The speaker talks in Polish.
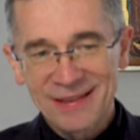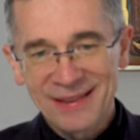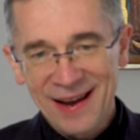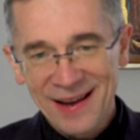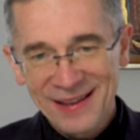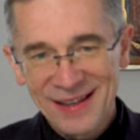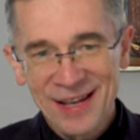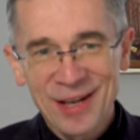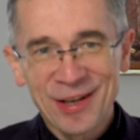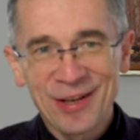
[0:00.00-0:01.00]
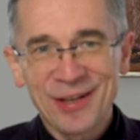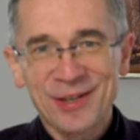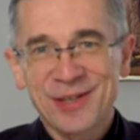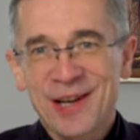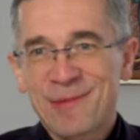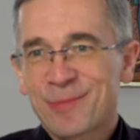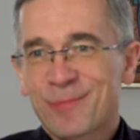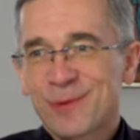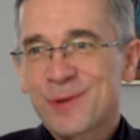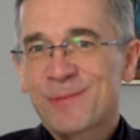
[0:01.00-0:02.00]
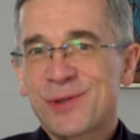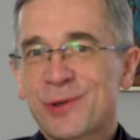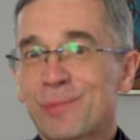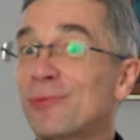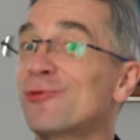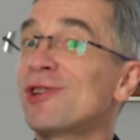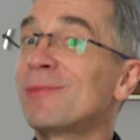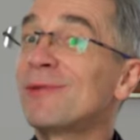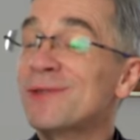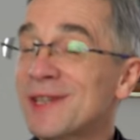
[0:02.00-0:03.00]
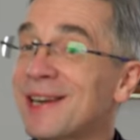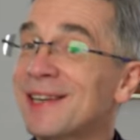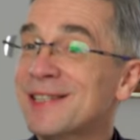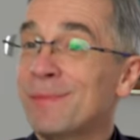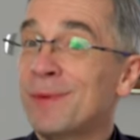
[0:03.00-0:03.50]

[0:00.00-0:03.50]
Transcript: tak, że po prostu będzie to potrzebą serca,